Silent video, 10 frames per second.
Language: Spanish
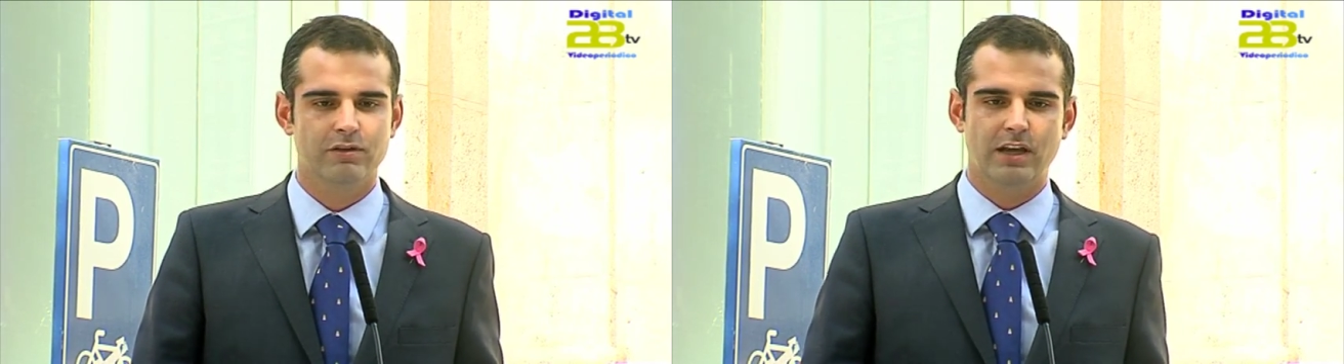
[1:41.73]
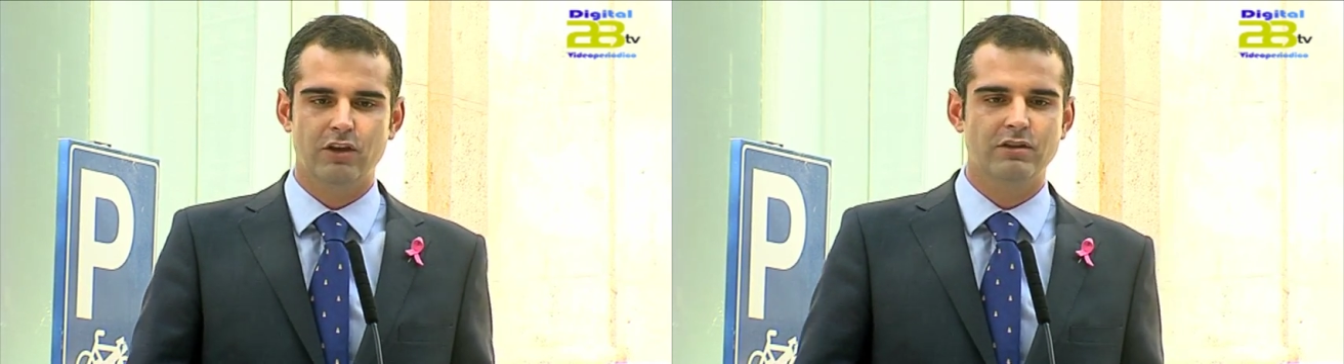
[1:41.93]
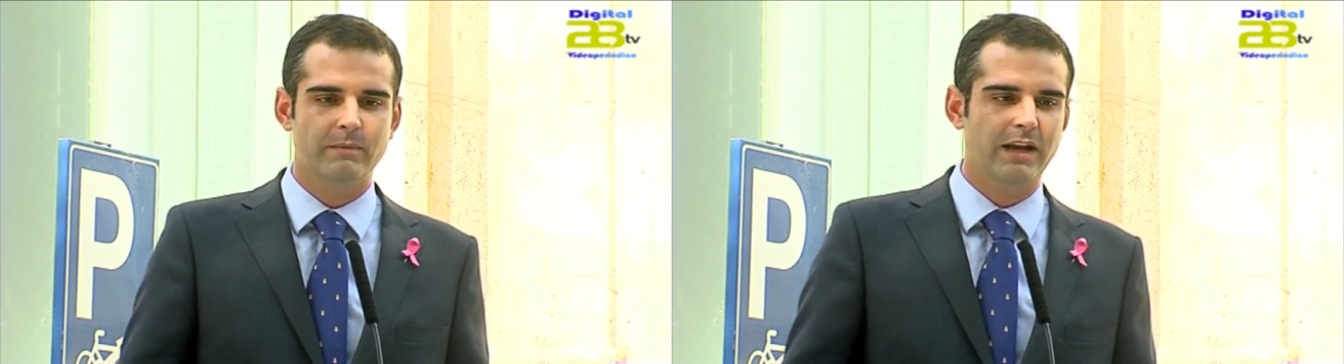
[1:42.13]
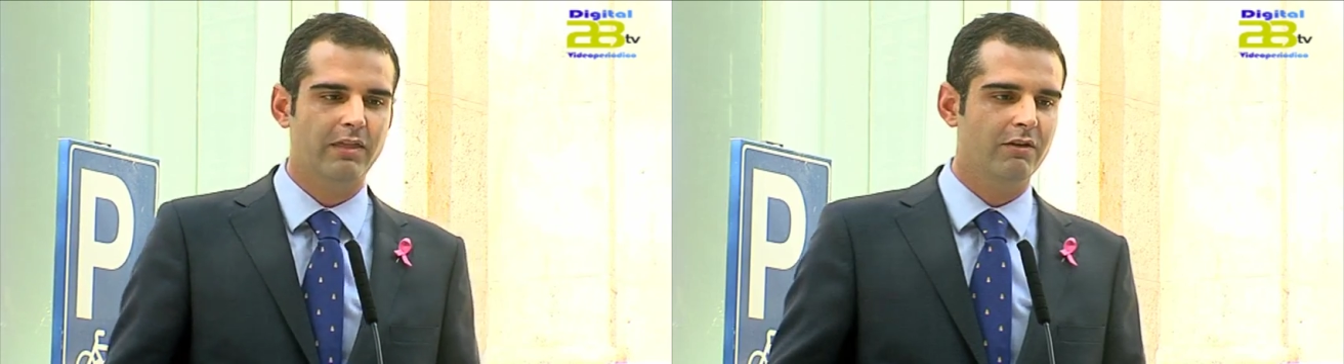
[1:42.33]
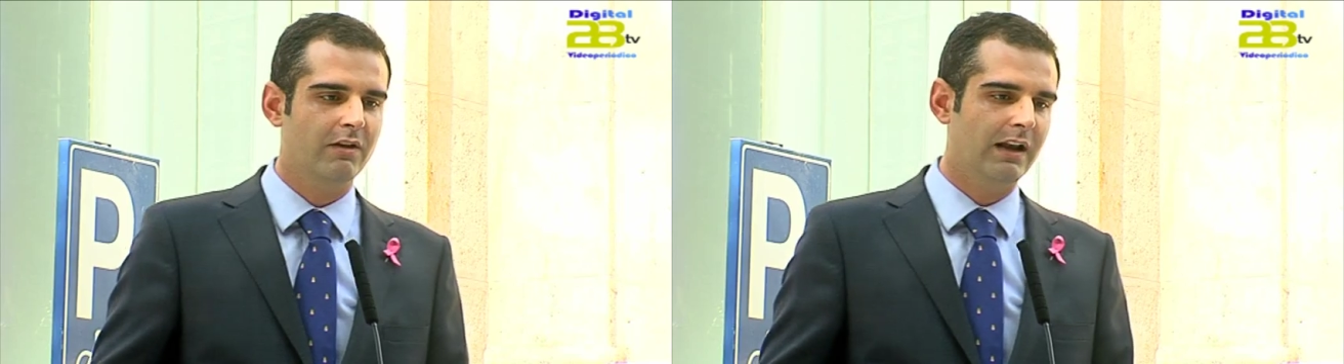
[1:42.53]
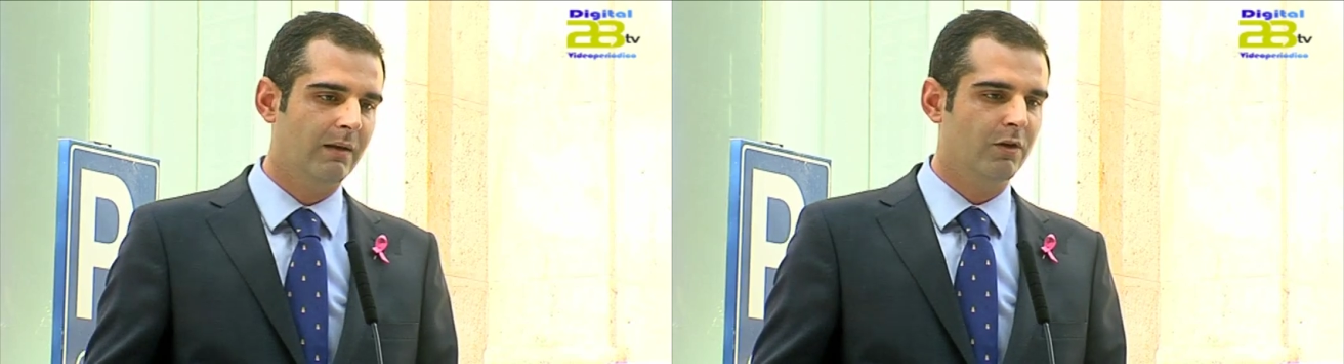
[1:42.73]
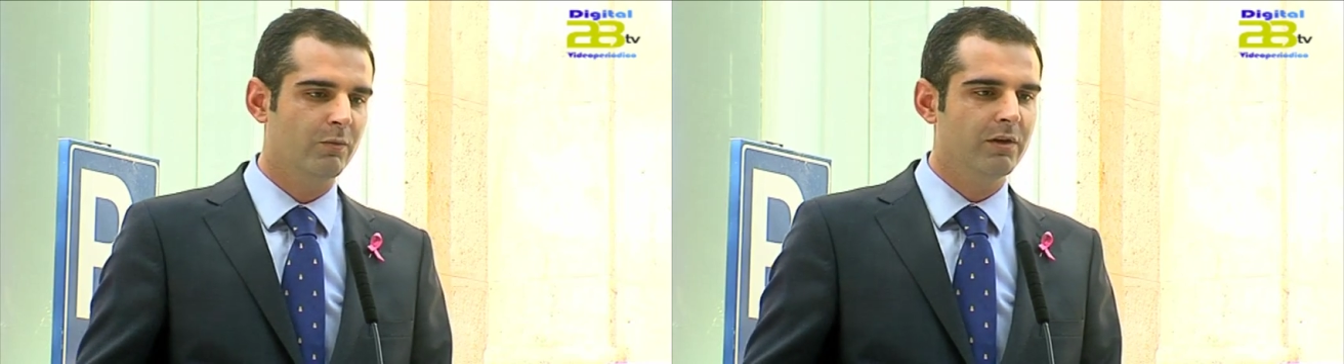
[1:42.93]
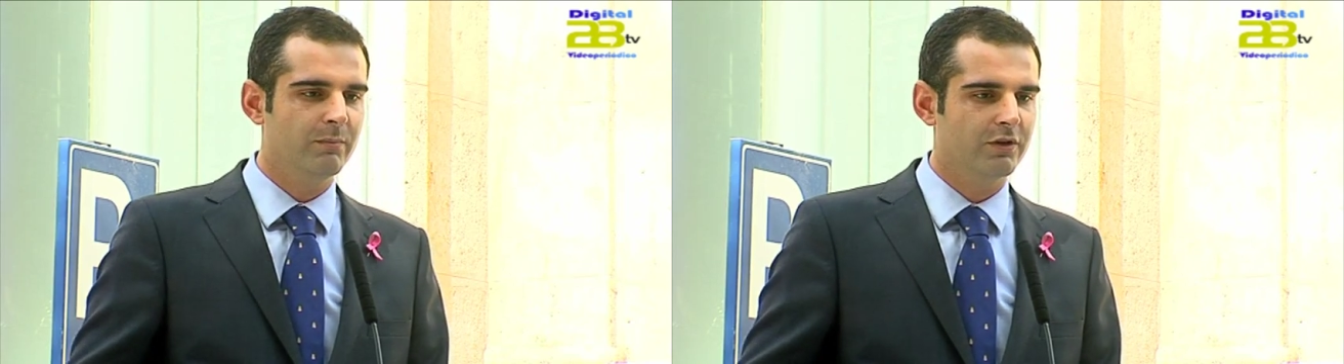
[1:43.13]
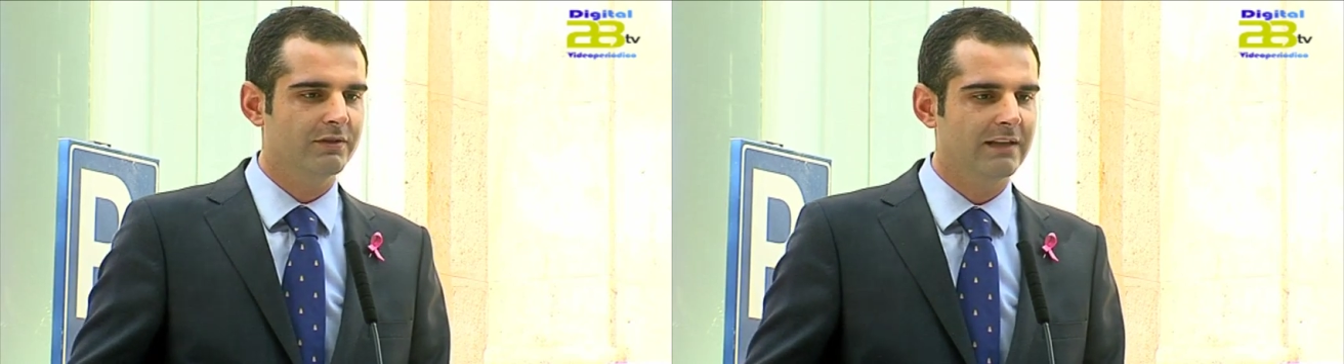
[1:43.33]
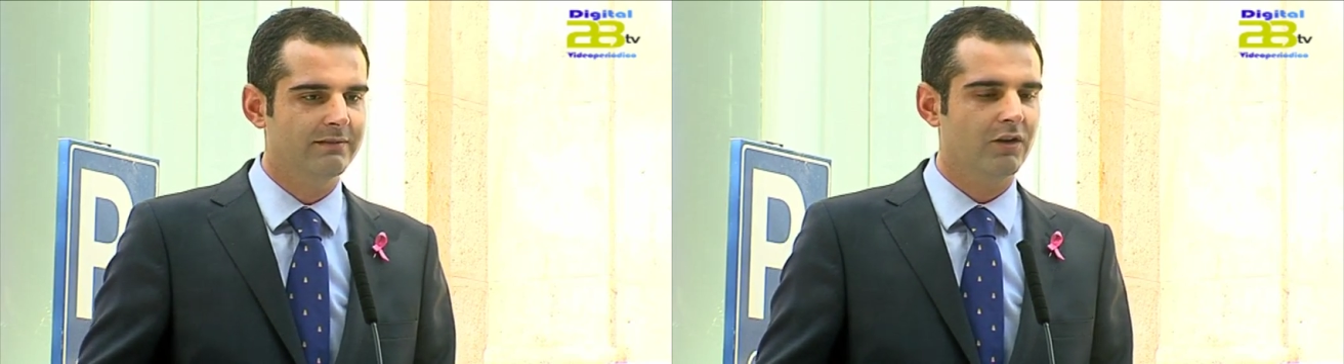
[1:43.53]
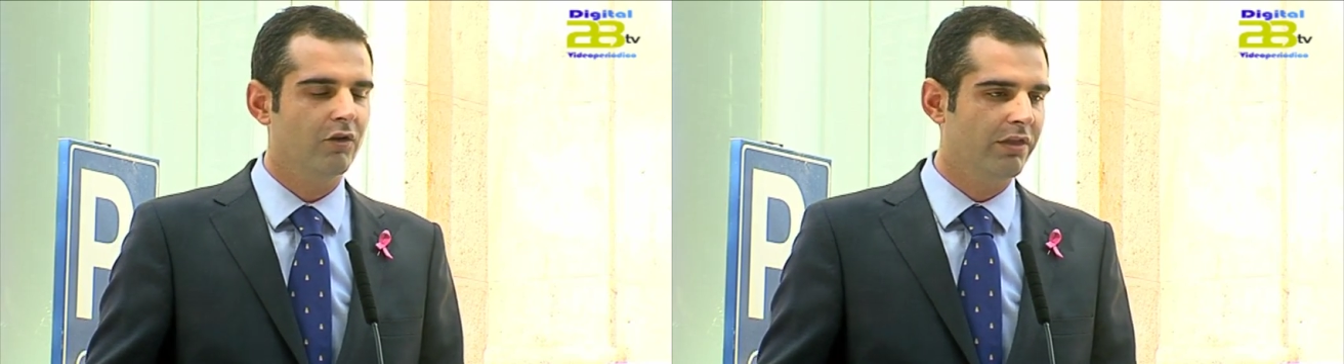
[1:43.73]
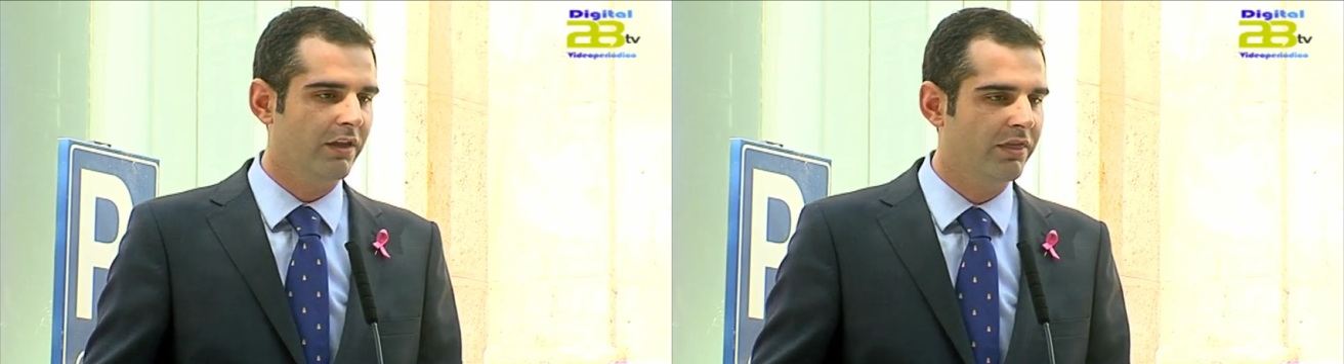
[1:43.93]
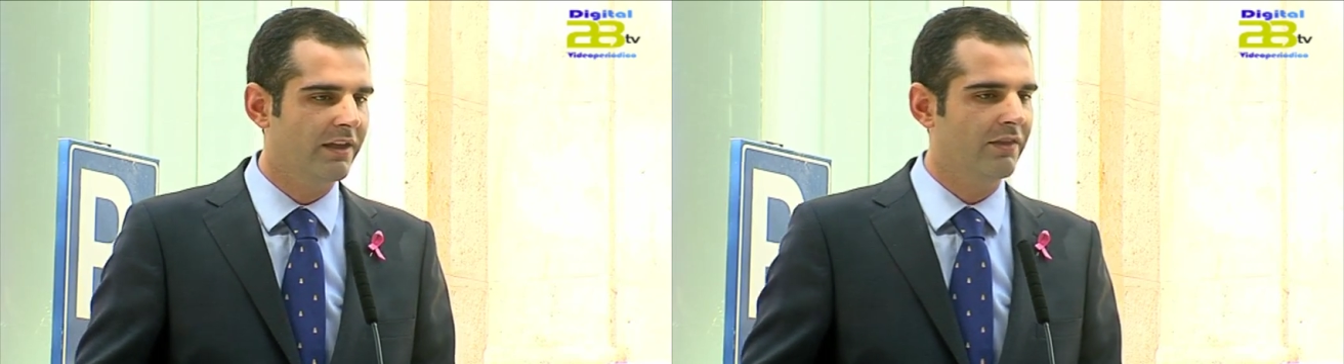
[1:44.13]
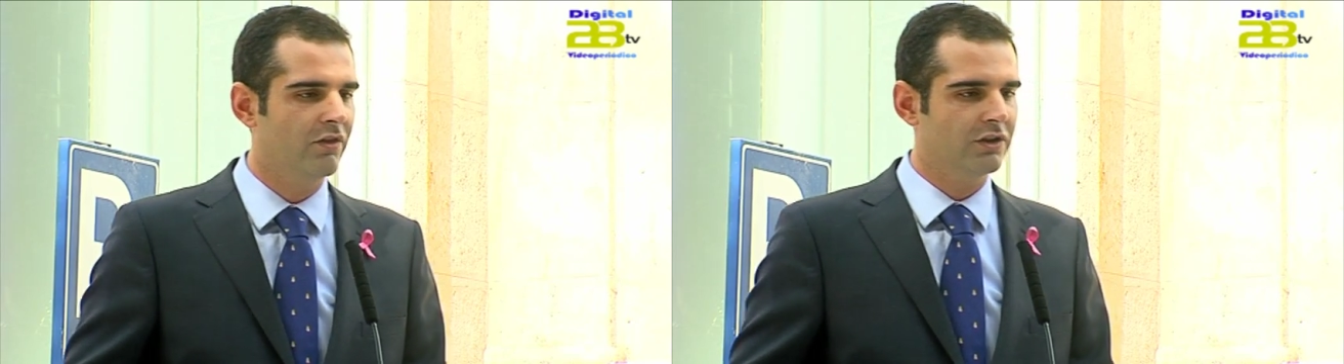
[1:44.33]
y ellos también hacen una labor muy importante concienciando